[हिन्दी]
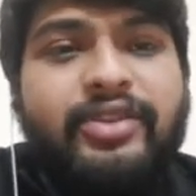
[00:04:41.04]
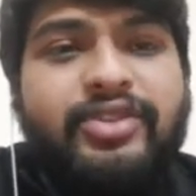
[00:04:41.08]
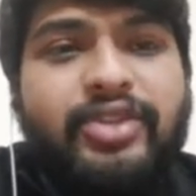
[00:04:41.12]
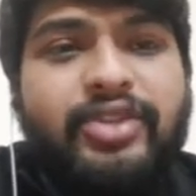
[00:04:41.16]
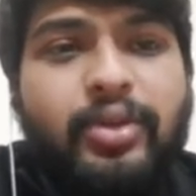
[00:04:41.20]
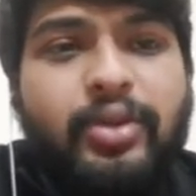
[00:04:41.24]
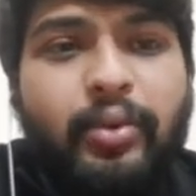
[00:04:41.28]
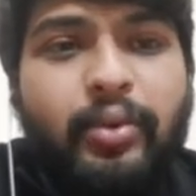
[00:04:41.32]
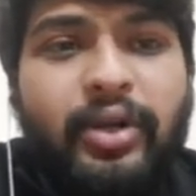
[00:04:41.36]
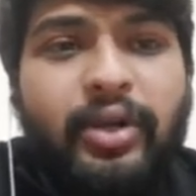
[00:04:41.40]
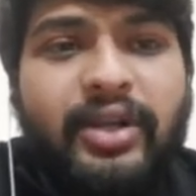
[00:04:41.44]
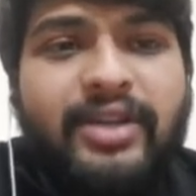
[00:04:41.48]
द
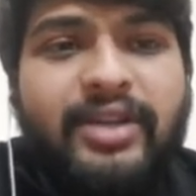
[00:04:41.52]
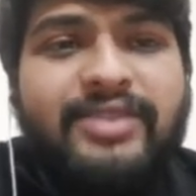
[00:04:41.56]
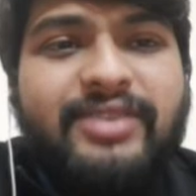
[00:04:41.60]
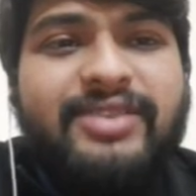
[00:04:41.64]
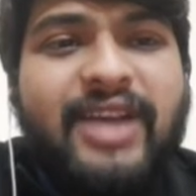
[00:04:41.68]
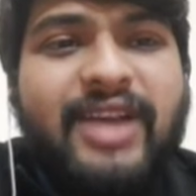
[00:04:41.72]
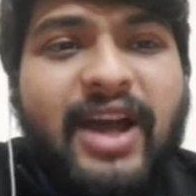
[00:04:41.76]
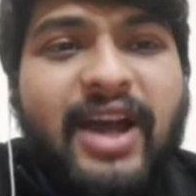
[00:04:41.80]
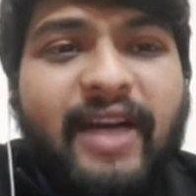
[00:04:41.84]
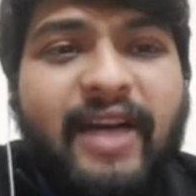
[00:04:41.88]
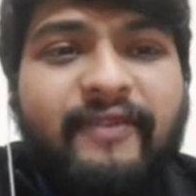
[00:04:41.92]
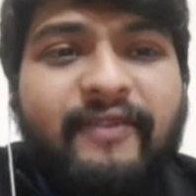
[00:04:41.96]
शेयर
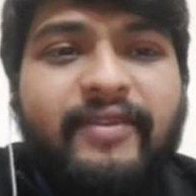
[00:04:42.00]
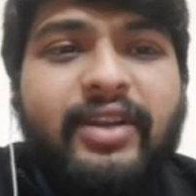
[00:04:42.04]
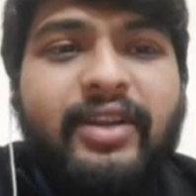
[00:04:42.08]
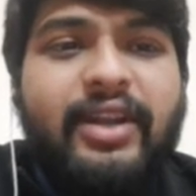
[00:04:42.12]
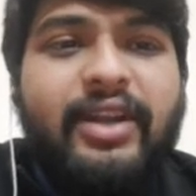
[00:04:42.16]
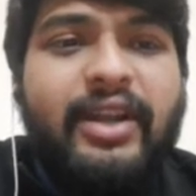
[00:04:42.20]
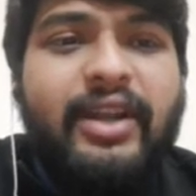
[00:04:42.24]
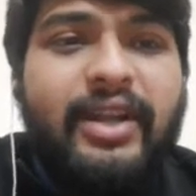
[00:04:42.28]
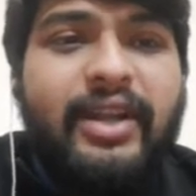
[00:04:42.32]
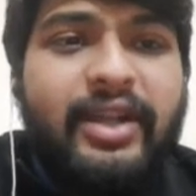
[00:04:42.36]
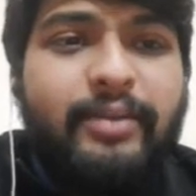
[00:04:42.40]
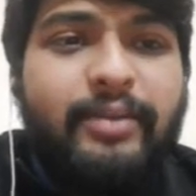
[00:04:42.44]
होल्डर्स आफ्टर
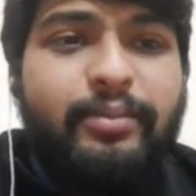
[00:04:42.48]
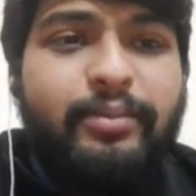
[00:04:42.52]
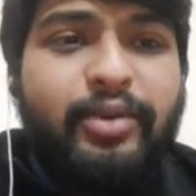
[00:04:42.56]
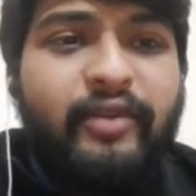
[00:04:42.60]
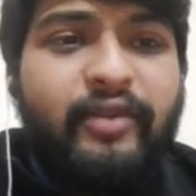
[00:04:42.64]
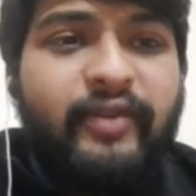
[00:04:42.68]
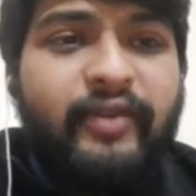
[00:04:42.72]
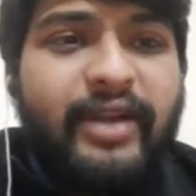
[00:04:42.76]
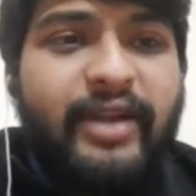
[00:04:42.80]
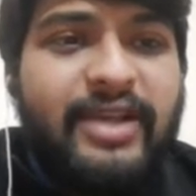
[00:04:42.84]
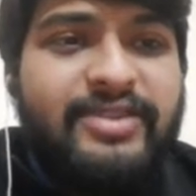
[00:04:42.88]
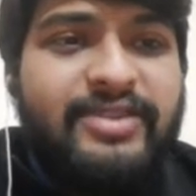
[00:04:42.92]
गेटिंग
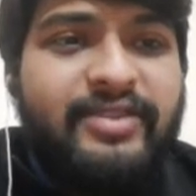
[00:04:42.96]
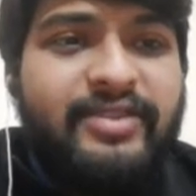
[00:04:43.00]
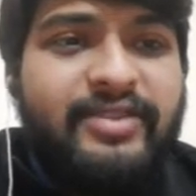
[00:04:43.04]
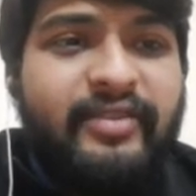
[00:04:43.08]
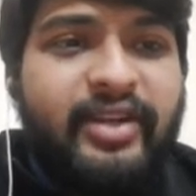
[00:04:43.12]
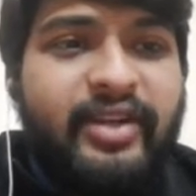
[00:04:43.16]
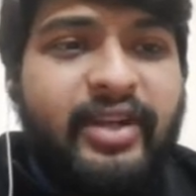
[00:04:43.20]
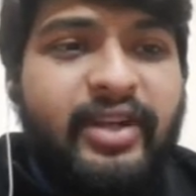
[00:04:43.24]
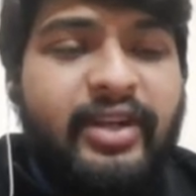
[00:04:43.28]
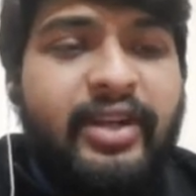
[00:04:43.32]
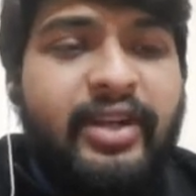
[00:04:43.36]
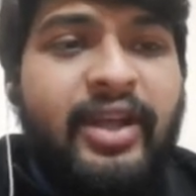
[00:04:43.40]
प्रॉफिट एज
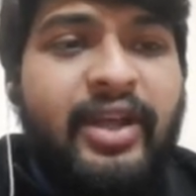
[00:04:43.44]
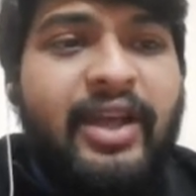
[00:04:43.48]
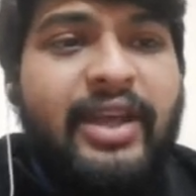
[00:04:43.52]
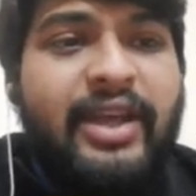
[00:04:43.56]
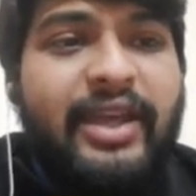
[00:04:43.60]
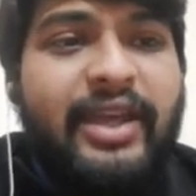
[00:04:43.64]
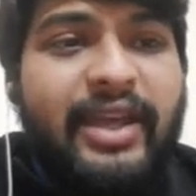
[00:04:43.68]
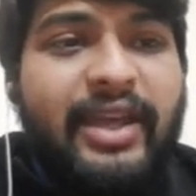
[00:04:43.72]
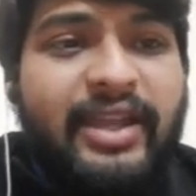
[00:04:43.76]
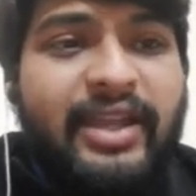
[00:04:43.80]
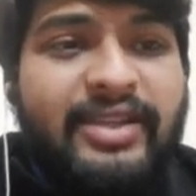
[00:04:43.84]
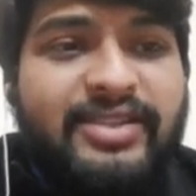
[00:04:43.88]

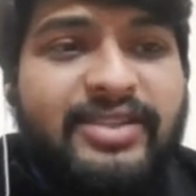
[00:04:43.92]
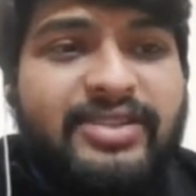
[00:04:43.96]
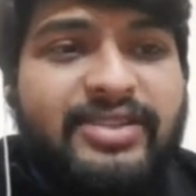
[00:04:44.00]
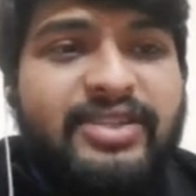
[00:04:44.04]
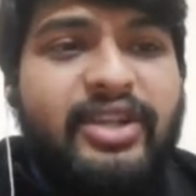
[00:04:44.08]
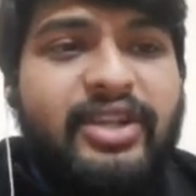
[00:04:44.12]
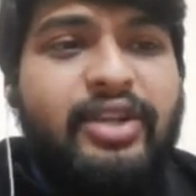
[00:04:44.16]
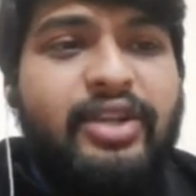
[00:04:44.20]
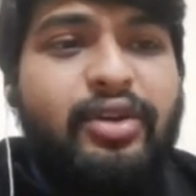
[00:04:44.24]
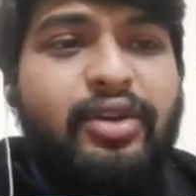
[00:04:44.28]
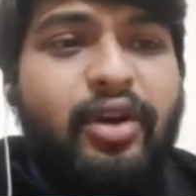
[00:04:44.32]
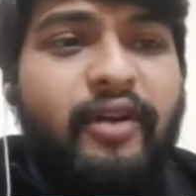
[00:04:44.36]

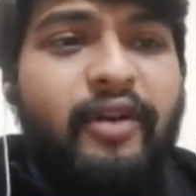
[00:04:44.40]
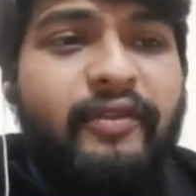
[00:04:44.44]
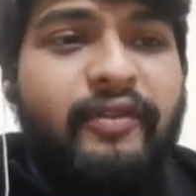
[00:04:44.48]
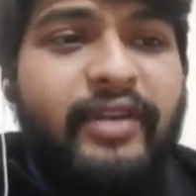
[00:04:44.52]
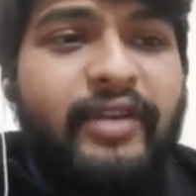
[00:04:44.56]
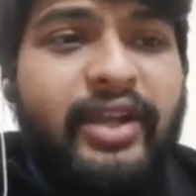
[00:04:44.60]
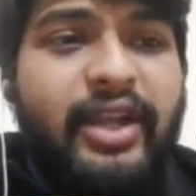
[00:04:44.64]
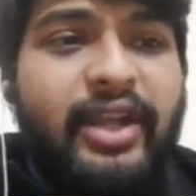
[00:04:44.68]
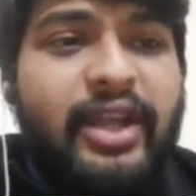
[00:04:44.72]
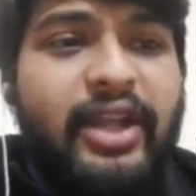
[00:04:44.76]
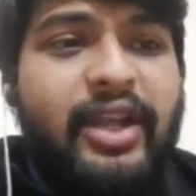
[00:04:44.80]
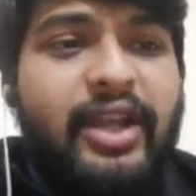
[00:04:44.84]
डिविडेंड ऑफ
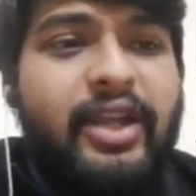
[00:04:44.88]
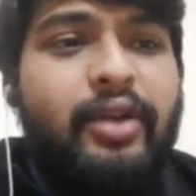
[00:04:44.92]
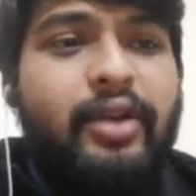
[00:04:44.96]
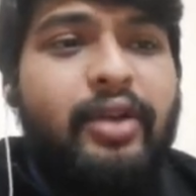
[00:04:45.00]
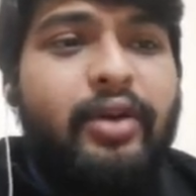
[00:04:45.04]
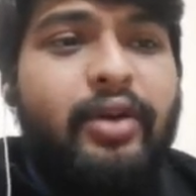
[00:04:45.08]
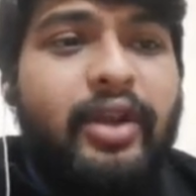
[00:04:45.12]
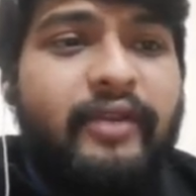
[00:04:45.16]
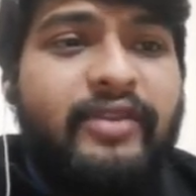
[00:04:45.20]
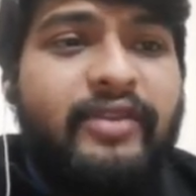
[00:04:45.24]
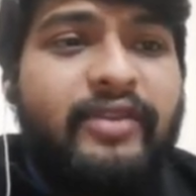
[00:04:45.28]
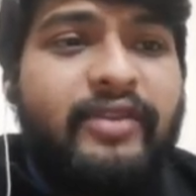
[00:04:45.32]
रिटेनिंग
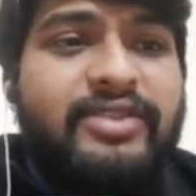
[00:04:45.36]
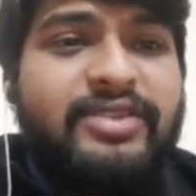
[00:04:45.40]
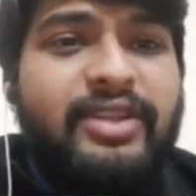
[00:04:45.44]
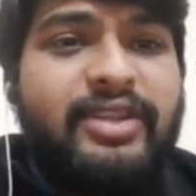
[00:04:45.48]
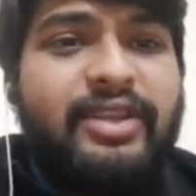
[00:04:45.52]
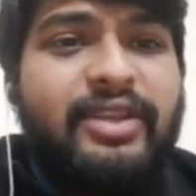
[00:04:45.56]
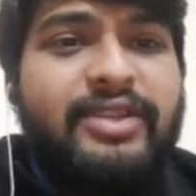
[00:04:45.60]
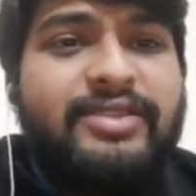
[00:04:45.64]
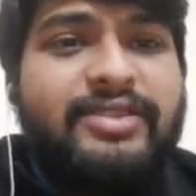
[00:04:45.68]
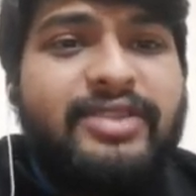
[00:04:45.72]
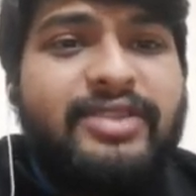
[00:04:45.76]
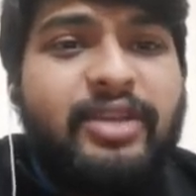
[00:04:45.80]
और
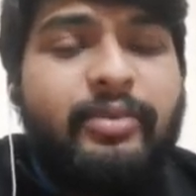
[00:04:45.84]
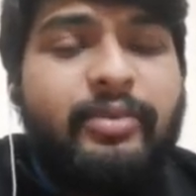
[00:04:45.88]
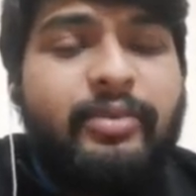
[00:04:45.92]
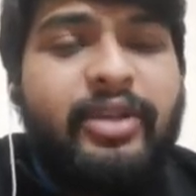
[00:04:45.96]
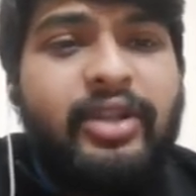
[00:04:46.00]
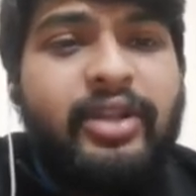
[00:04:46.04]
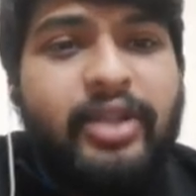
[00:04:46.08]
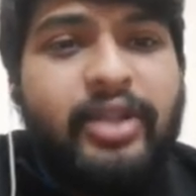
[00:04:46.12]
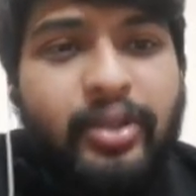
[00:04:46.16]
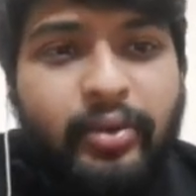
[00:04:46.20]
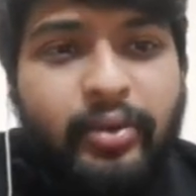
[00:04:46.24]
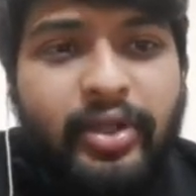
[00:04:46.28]
इन्वेस्टिंग द सेम
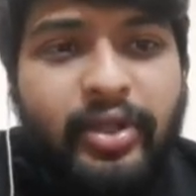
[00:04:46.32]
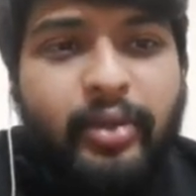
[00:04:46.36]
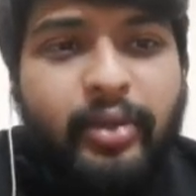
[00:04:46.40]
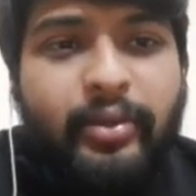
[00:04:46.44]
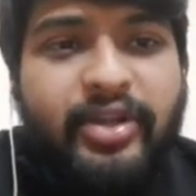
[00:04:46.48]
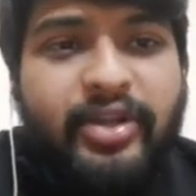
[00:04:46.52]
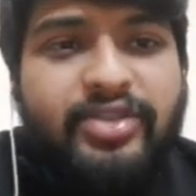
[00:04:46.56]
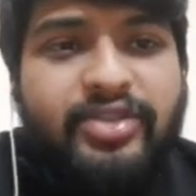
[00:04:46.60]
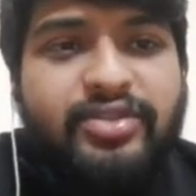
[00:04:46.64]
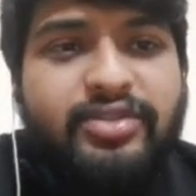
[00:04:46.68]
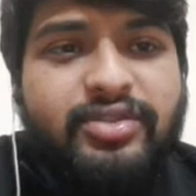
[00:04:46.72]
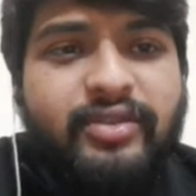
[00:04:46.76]
इन न्यू
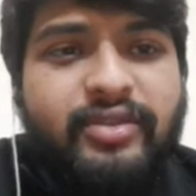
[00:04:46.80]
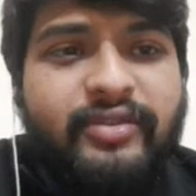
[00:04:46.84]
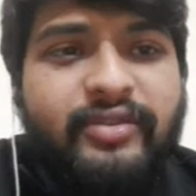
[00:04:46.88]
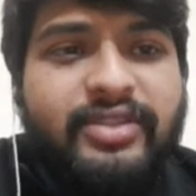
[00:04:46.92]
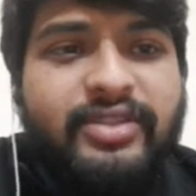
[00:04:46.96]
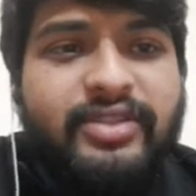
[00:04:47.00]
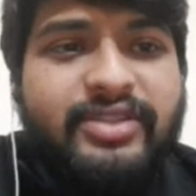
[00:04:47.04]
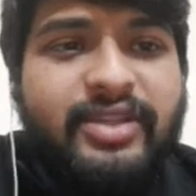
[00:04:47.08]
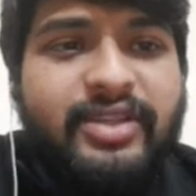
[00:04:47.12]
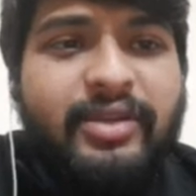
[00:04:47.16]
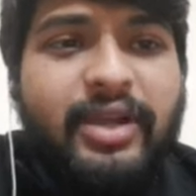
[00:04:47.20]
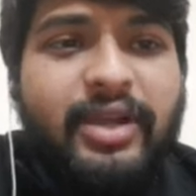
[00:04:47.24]
इक्विटी शेयर ऑफ द
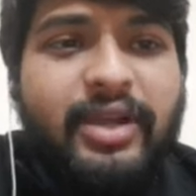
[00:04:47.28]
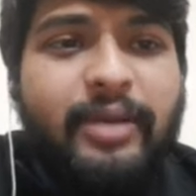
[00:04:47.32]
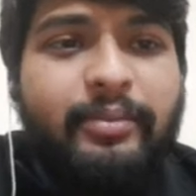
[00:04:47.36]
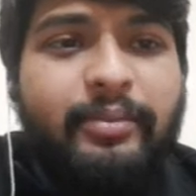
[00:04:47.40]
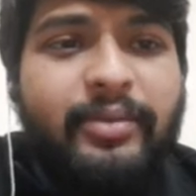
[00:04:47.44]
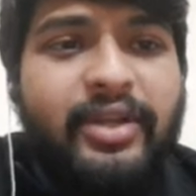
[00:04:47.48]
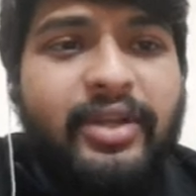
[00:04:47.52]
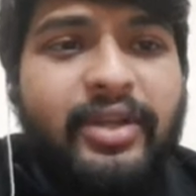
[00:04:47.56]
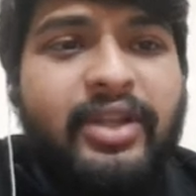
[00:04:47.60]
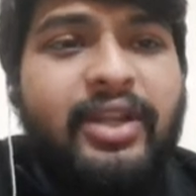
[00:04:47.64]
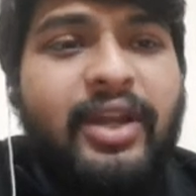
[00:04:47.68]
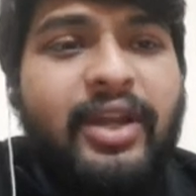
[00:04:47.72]
सेम
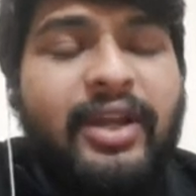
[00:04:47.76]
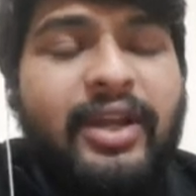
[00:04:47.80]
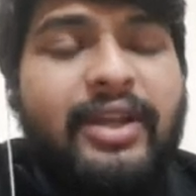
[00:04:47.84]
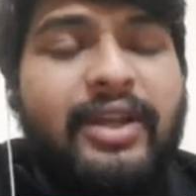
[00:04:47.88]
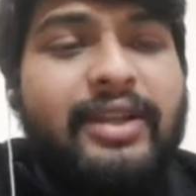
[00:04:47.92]
कंपनी